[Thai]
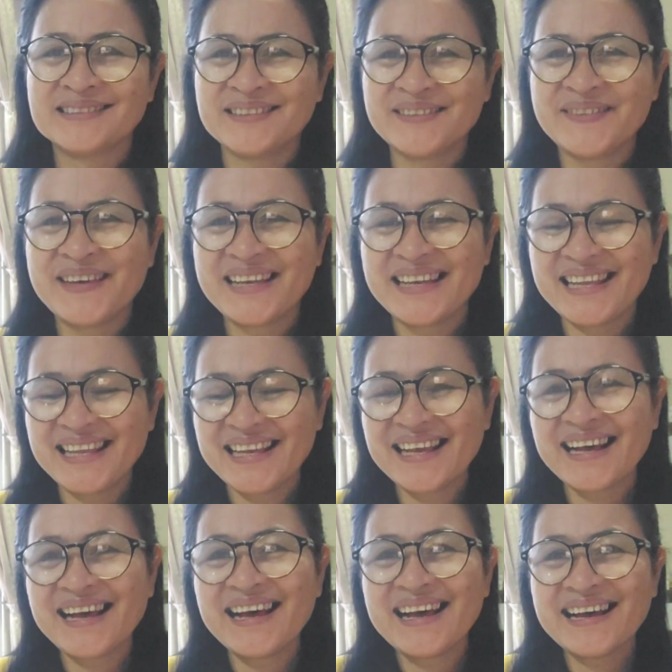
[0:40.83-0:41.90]
สวัสดี
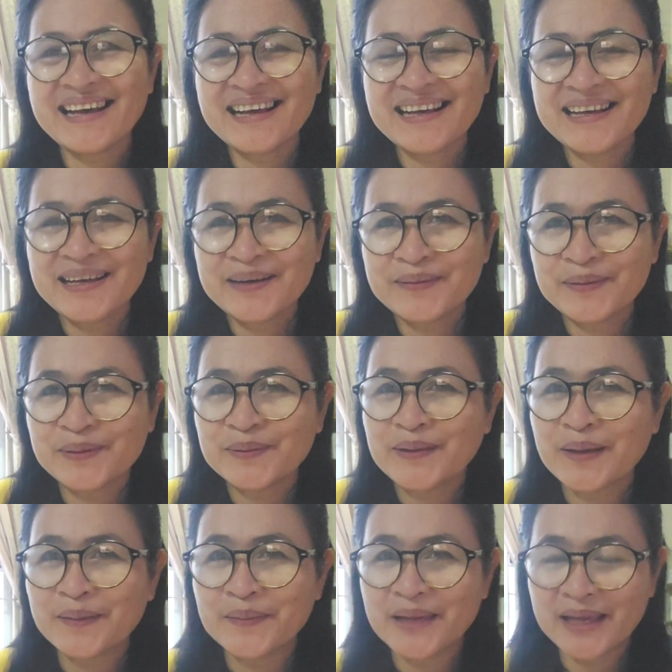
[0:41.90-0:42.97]
ค่ะ พบ
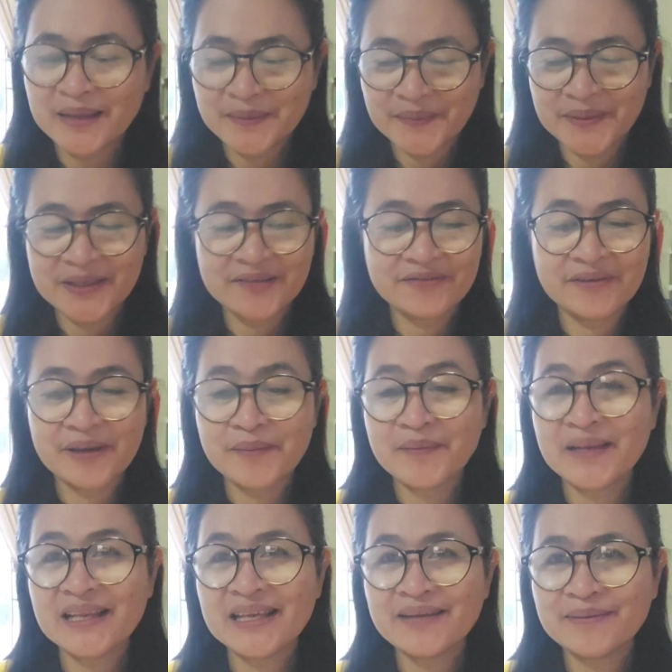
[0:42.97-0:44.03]
กับ SP
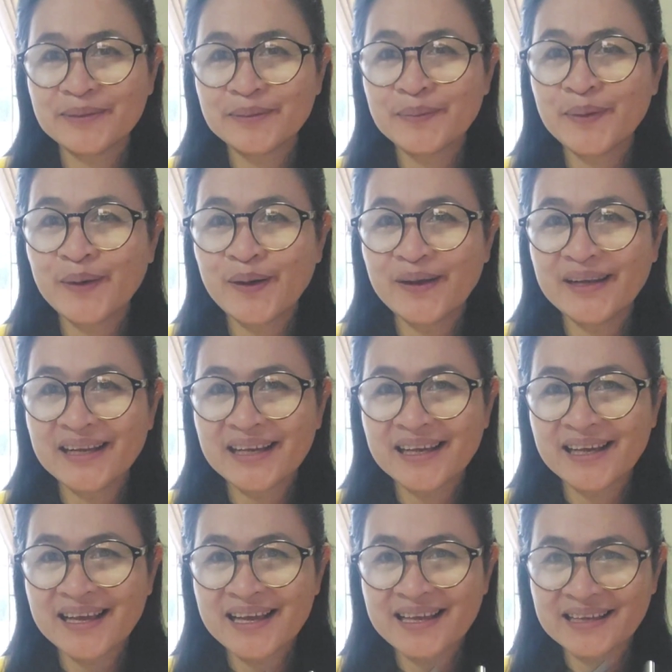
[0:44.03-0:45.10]
Family พรพรนะ
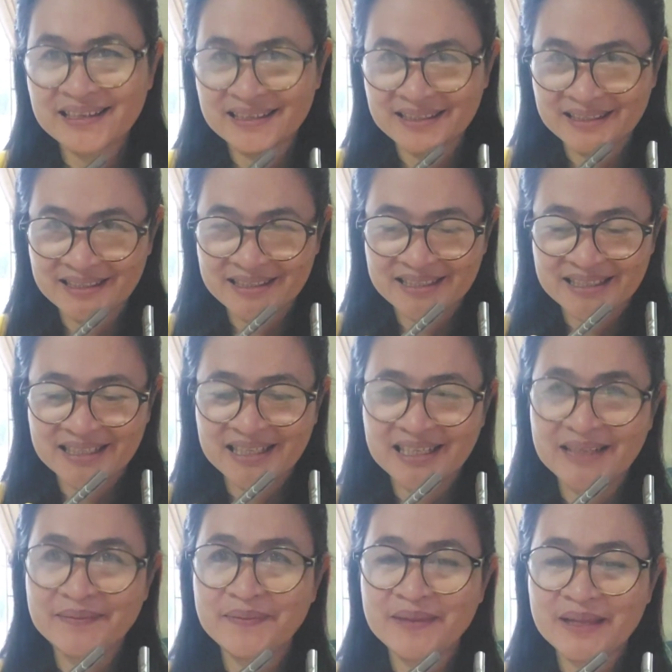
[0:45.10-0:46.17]
คะ
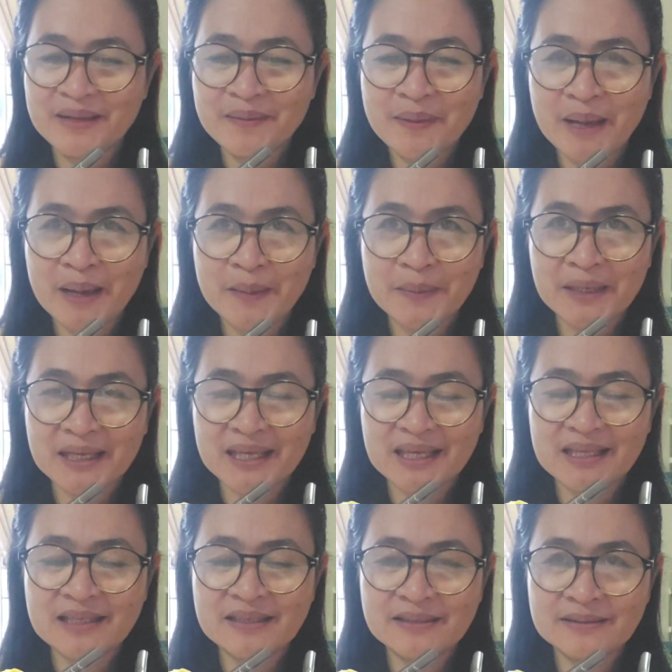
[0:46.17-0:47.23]
คลิปนี้พามา
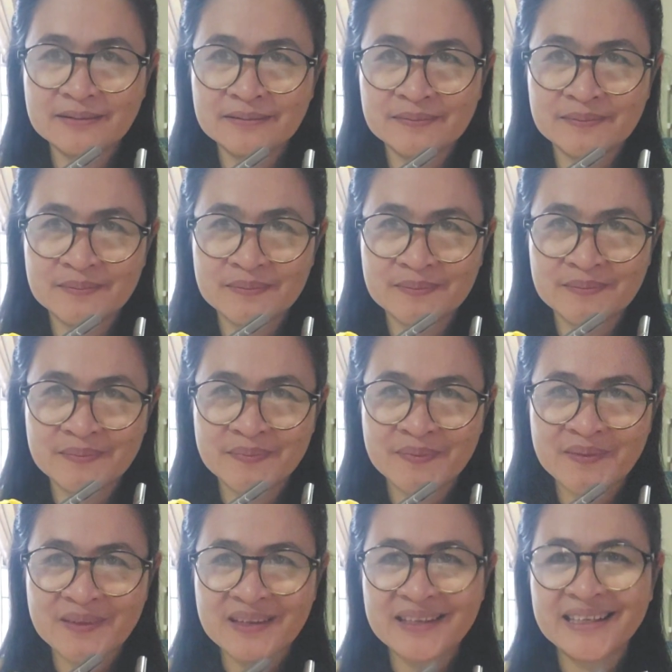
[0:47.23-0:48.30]
กิน
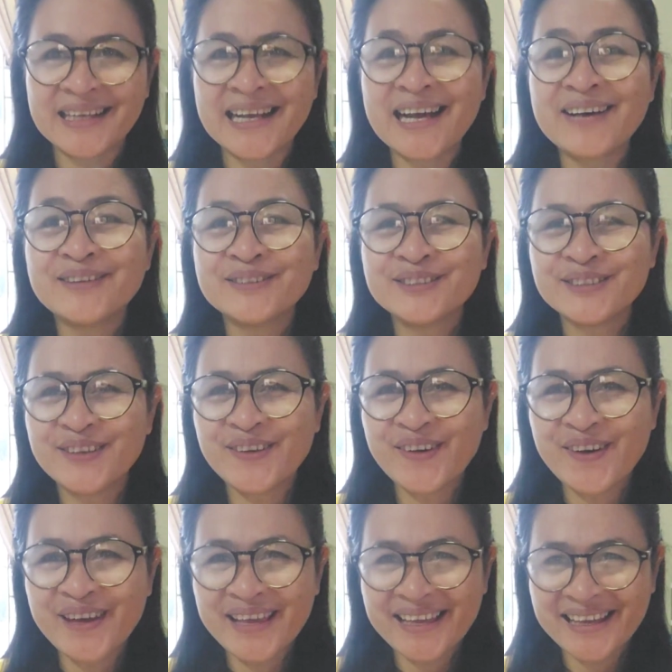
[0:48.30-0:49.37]
ข้าวซ
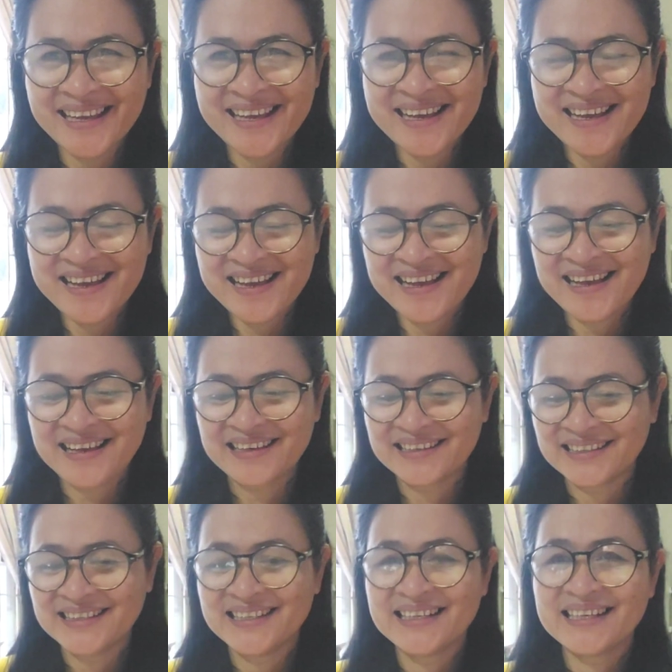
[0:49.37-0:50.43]
อยค่ะ
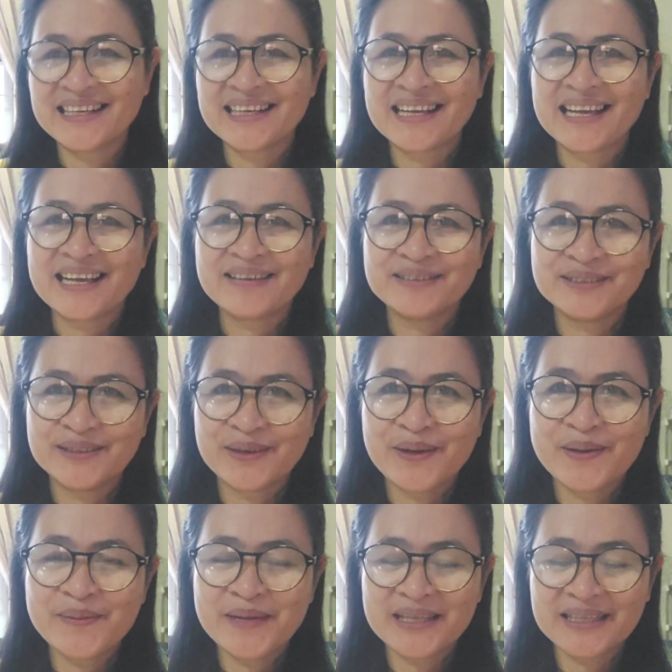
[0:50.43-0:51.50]
ข้าวซอ
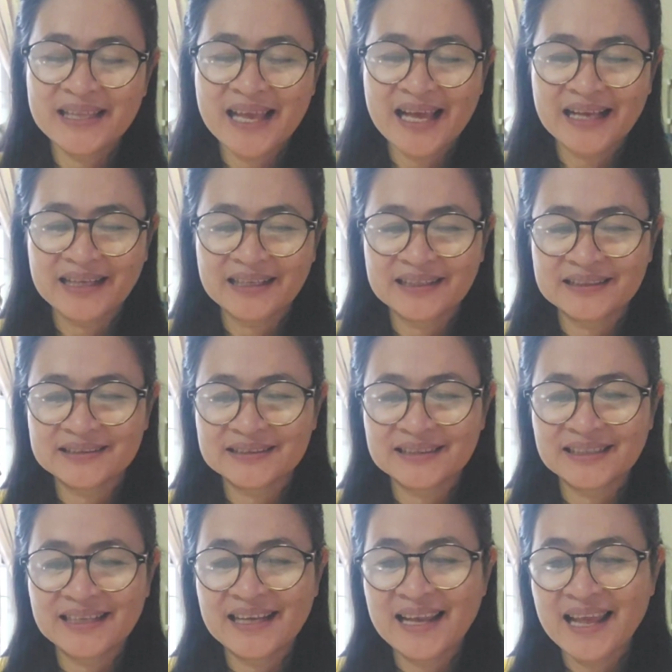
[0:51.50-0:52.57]
ยมาจาก
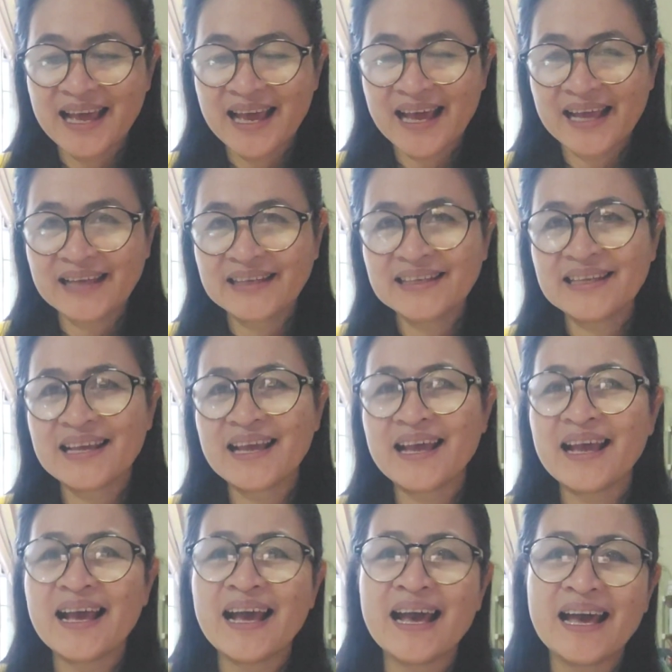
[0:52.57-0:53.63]
ร้าน
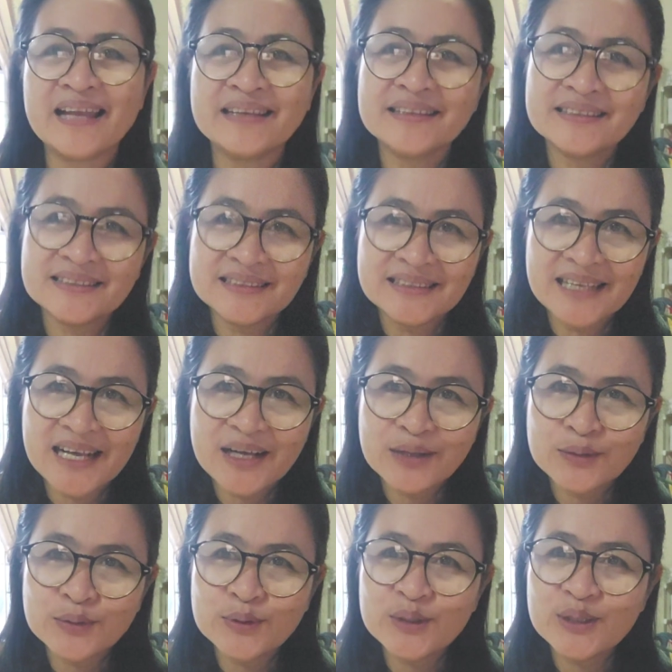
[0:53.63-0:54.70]
อาหารเหนือ
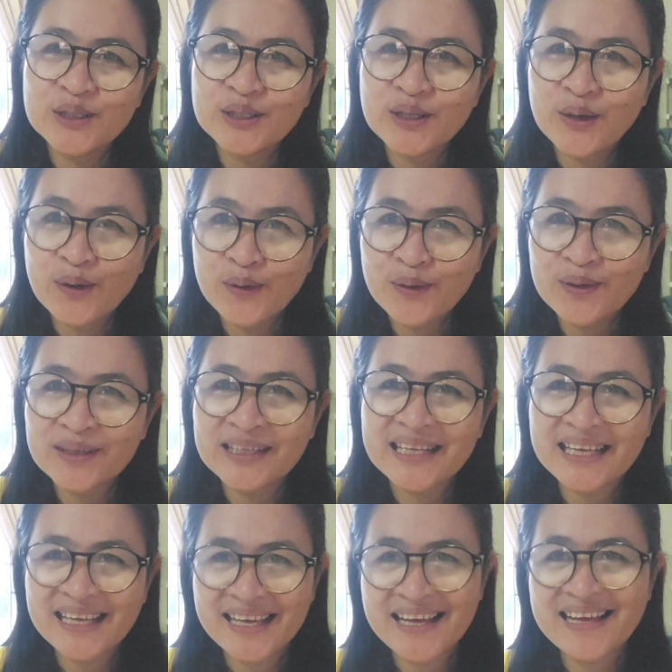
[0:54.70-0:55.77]
คุณนง
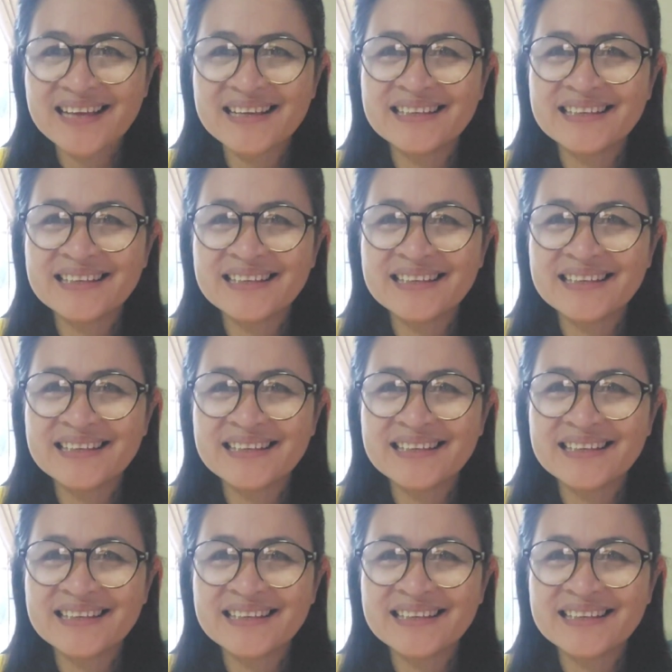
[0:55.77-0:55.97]
นะคะ